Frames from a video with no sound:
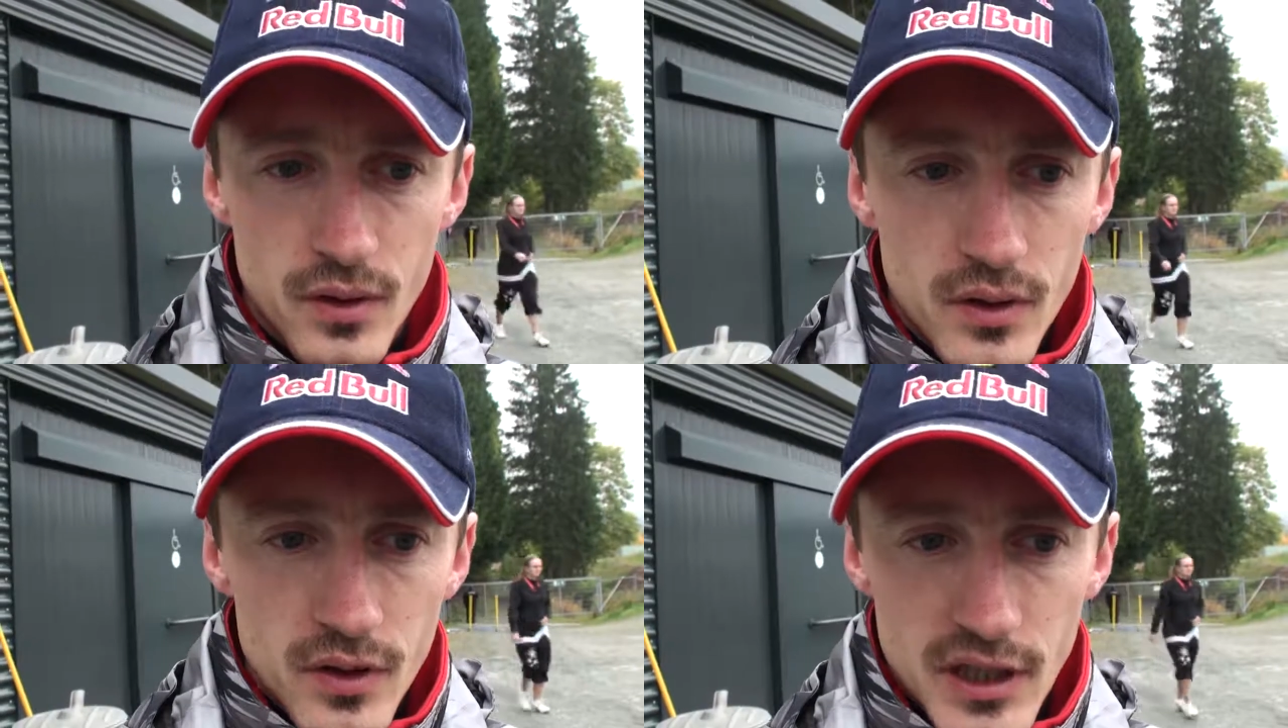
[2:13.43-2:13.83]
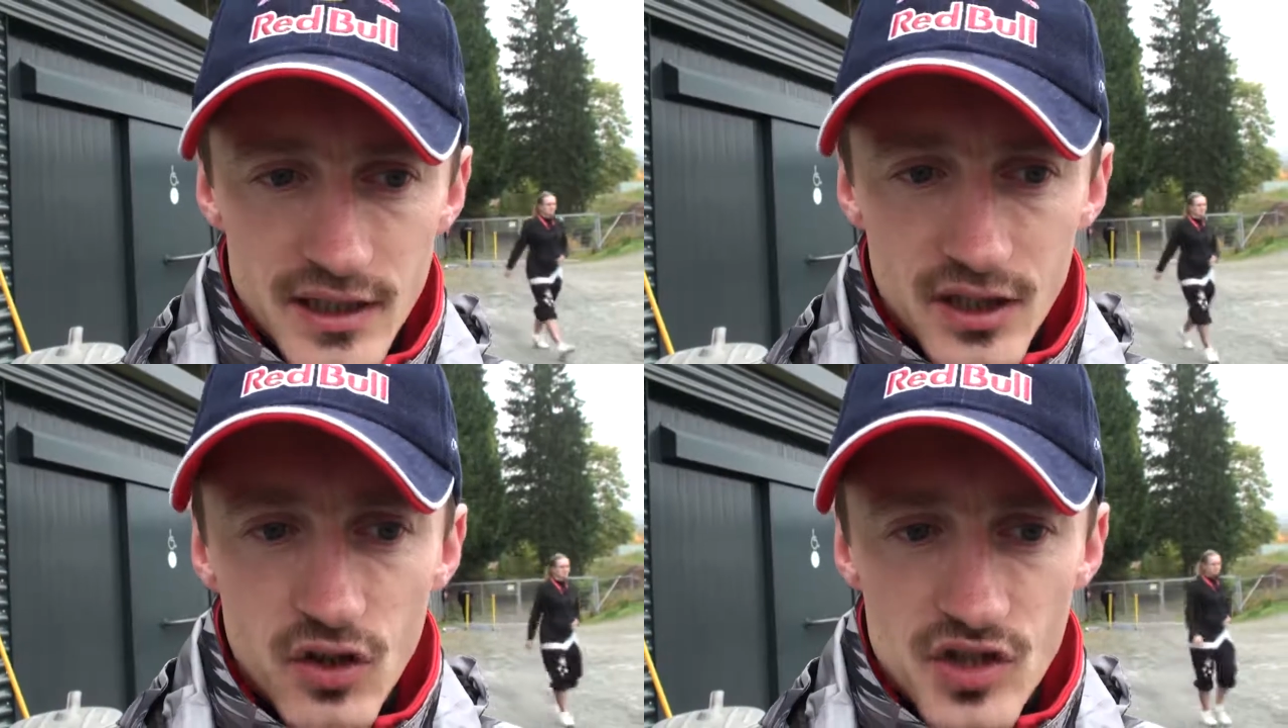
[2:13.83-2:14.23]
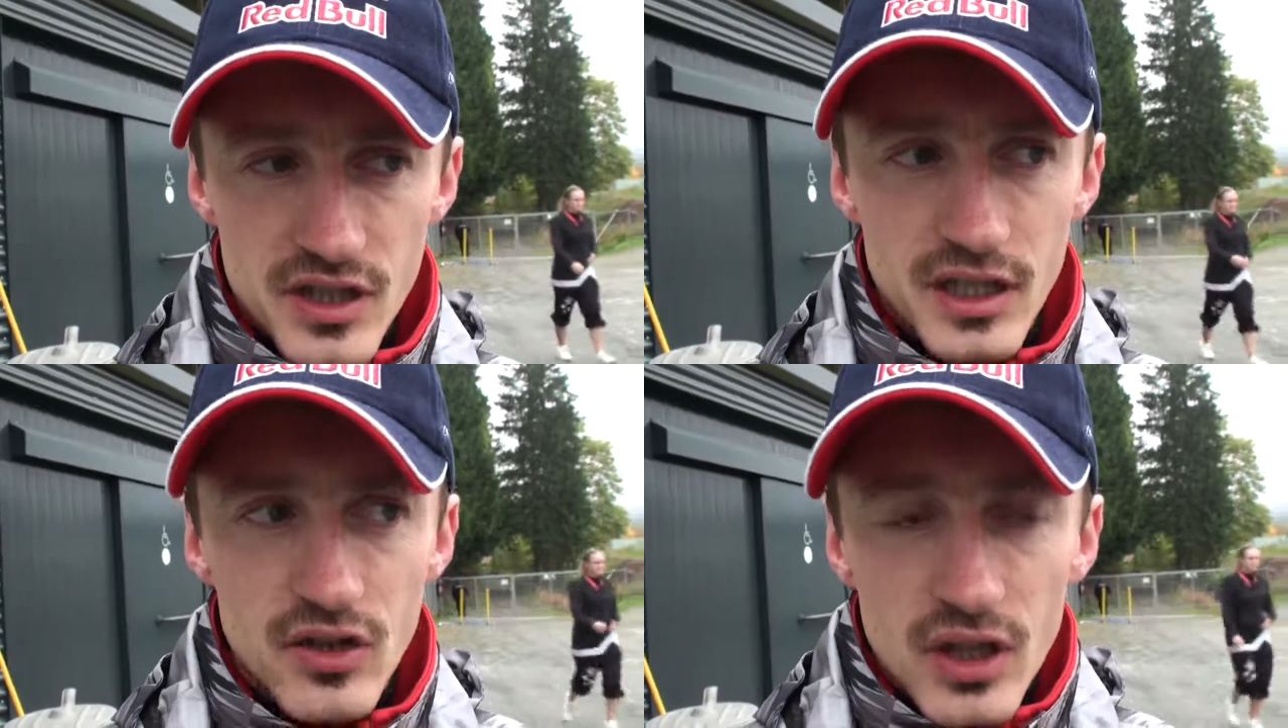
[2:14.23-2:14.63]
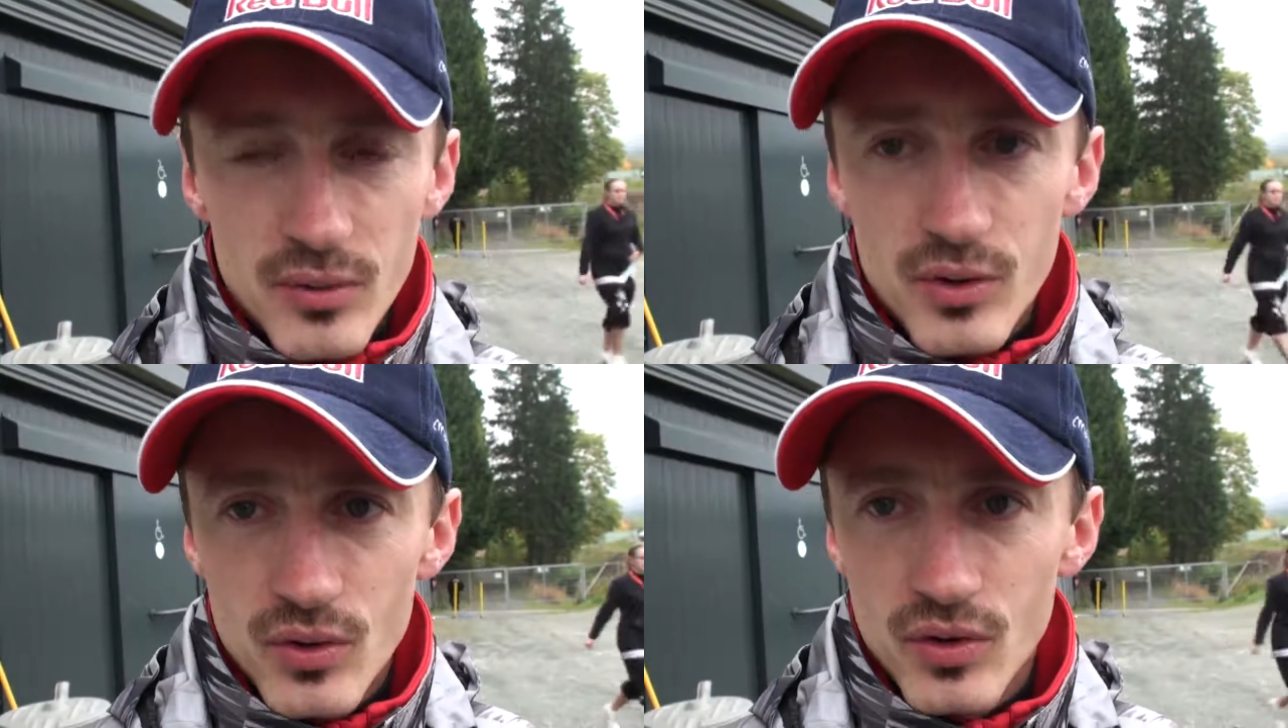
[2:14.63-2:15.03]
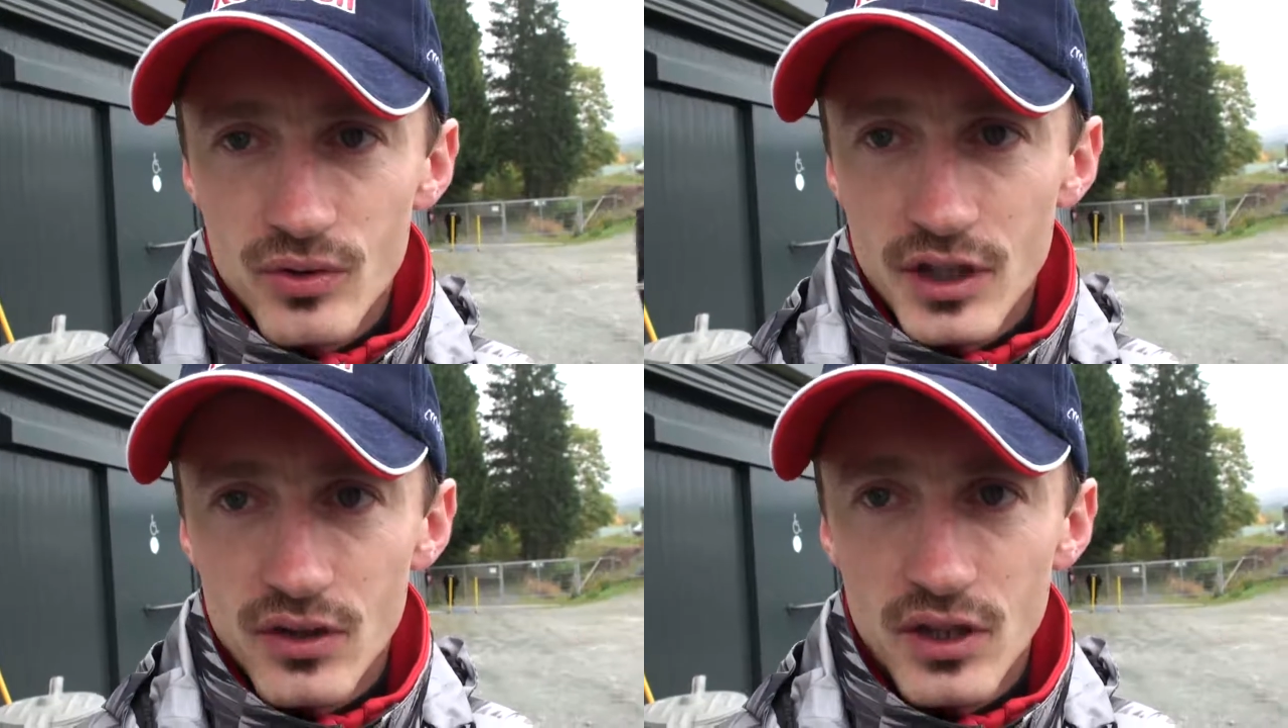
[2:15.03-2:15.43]
No dlatego, że na dole
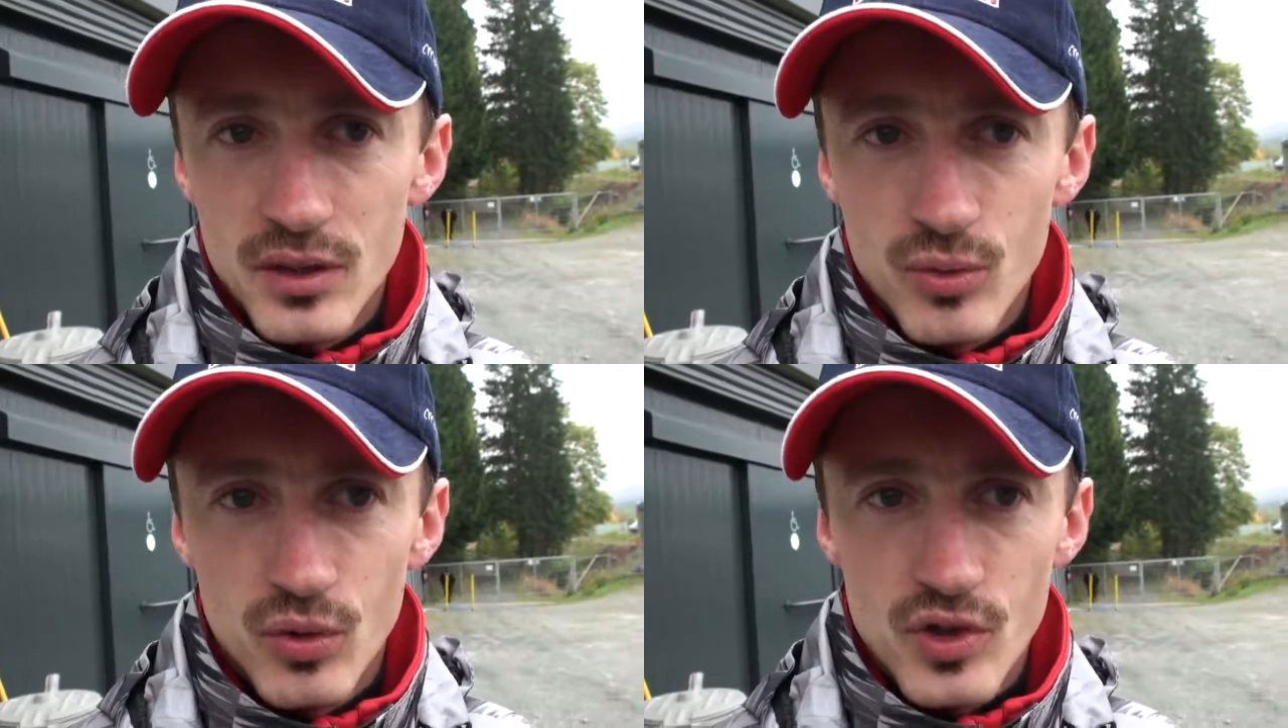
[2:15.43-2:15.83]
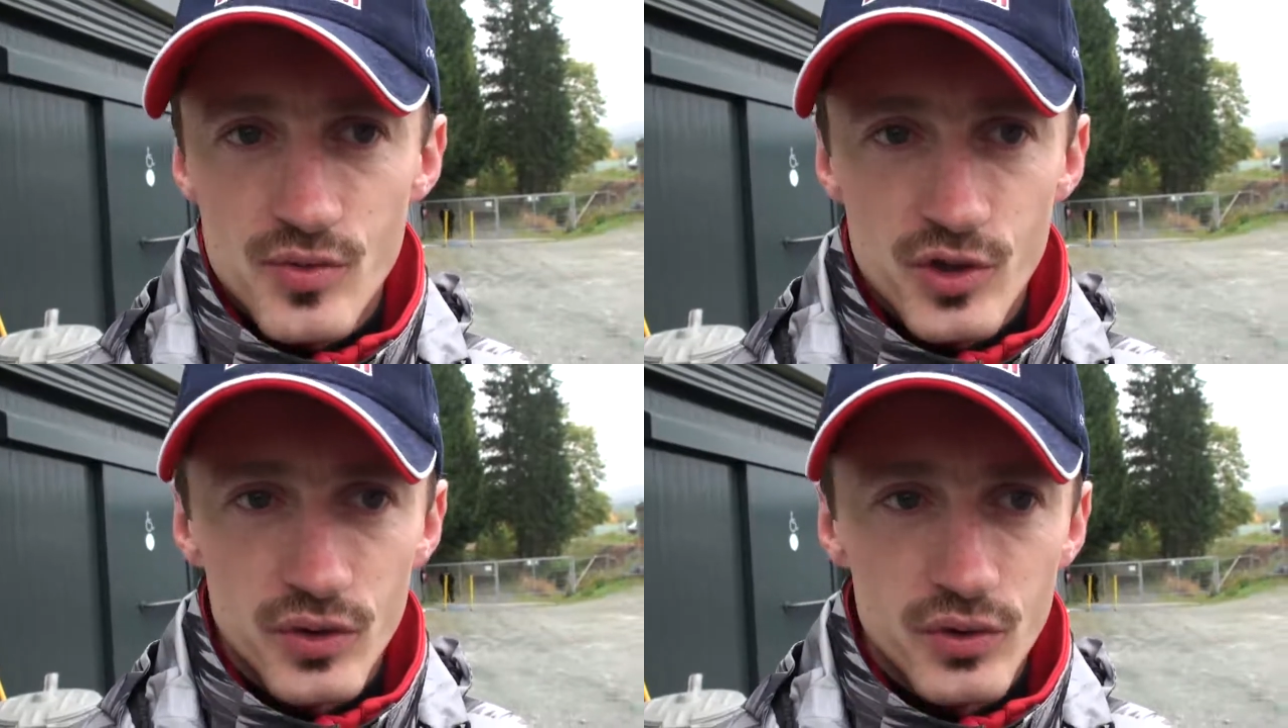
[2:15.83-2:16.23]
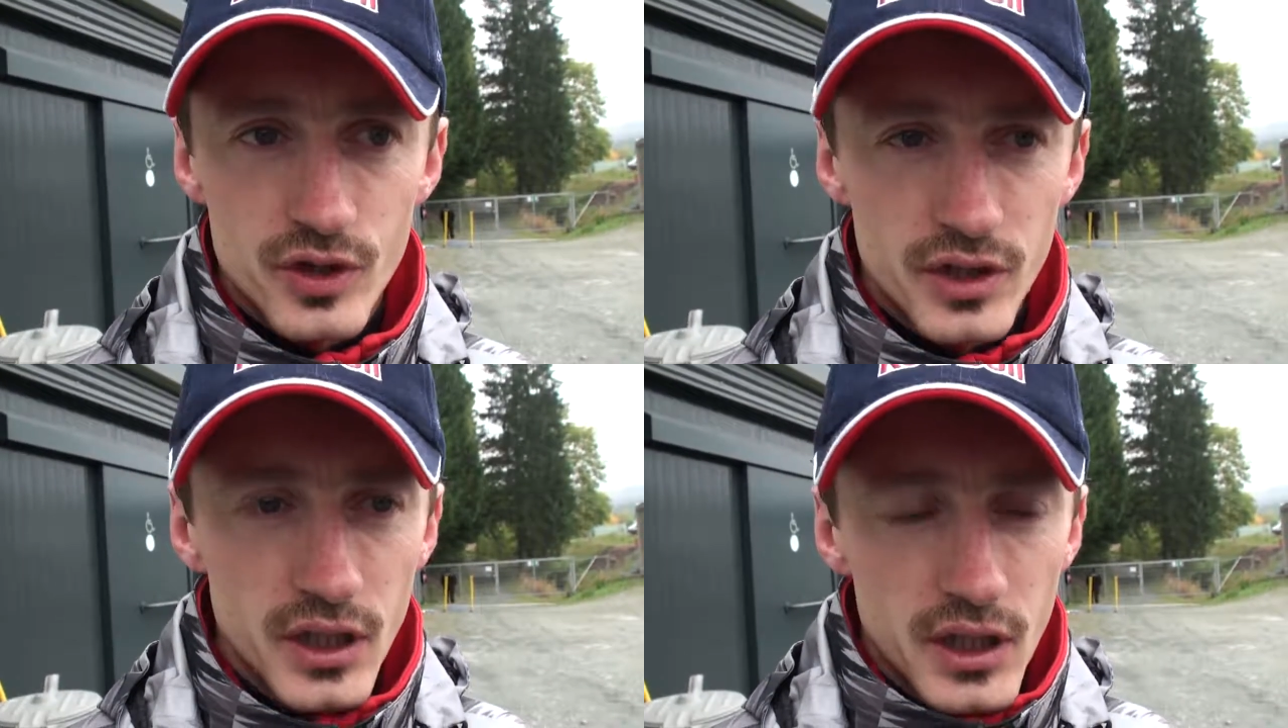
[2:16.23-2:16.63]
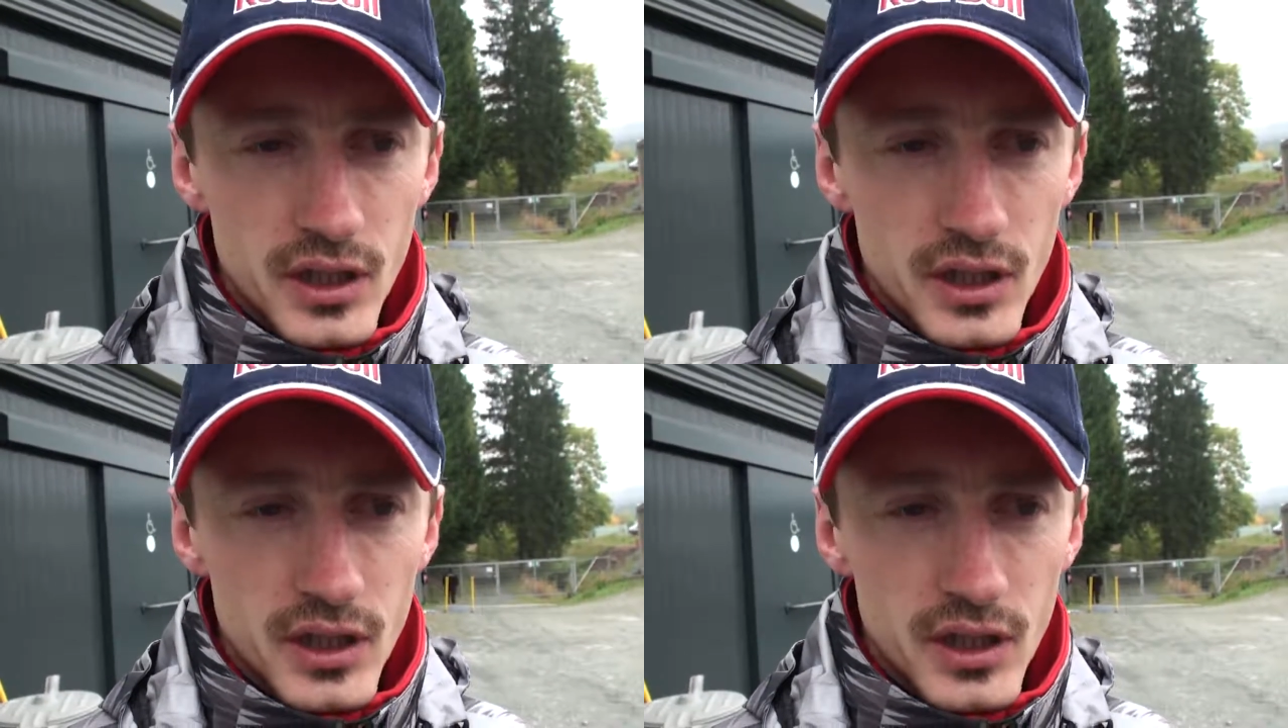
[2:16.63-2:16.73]
było, na dole było z przodu i,